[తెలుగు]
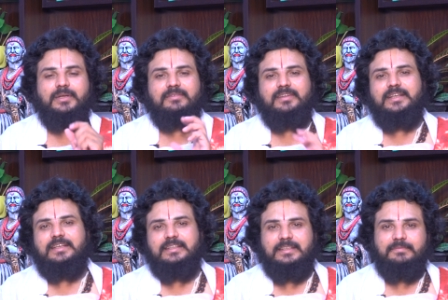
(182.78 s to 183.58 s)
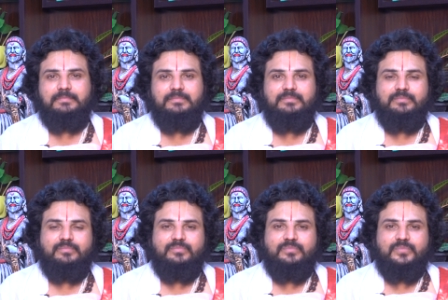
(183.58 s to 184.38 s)
బలం లేనట్టే
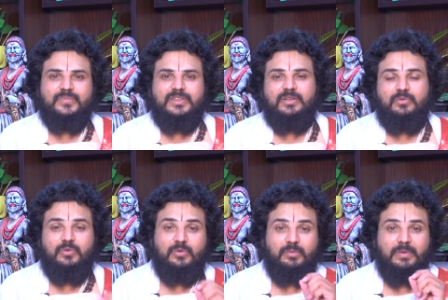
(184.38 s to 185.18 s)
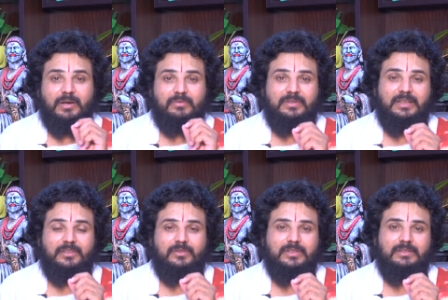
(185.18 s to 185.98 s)
గురువు
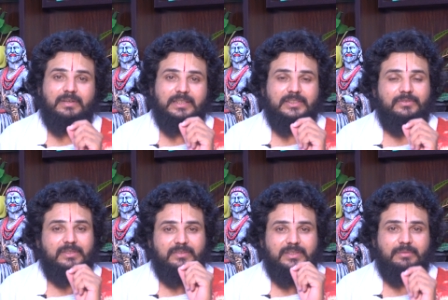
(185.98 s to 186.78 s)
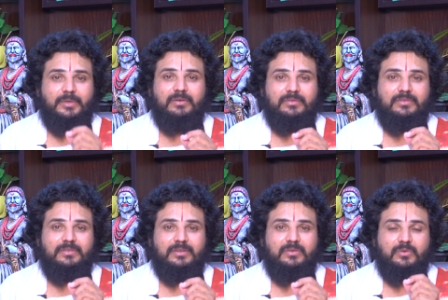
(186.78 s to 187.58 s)
బాగుండని రోజులు వాడి జీవితం ఎంత
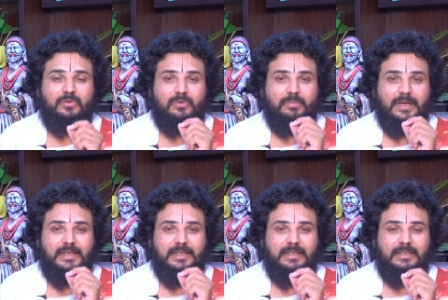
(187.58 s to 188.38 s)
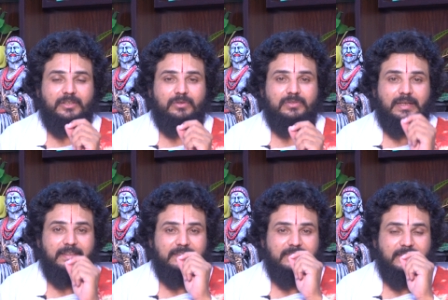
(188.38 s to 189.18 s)
బాగుంటుందో గురువు బాగాలేనన్ని రోజులు
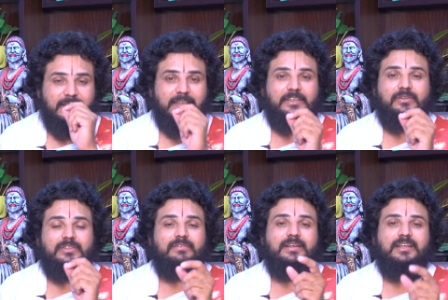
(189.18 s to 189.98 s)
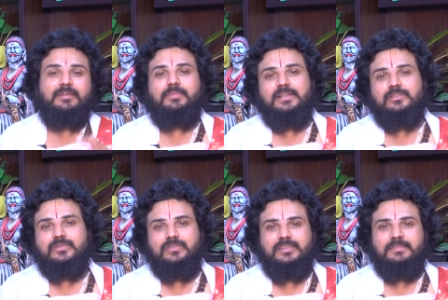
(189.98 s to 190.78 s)
అన్ని చీకటి రోజులు వాడు గడపాల్సి
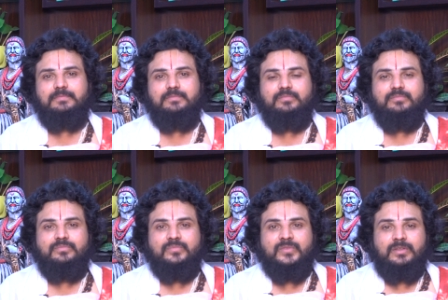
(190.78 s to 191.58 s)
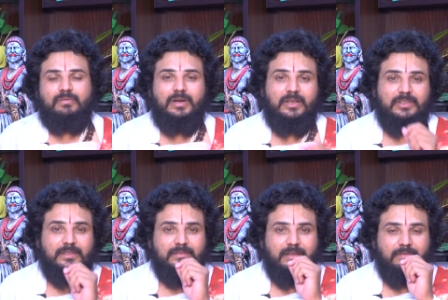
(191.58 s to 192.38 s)
వస్తుంది వాడు
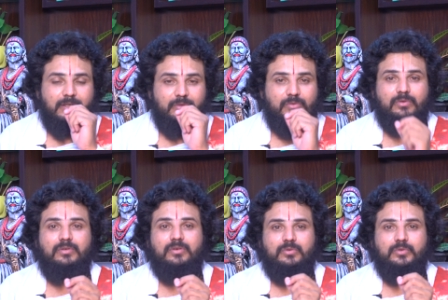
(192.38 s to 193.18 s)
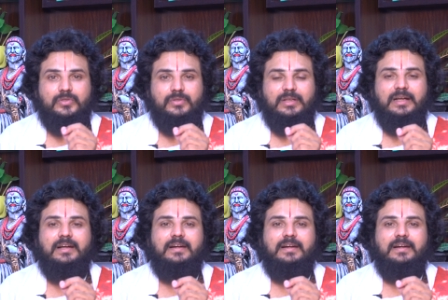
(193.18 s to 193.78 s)
ఎంత వెలుతురులో కూర్చున్నా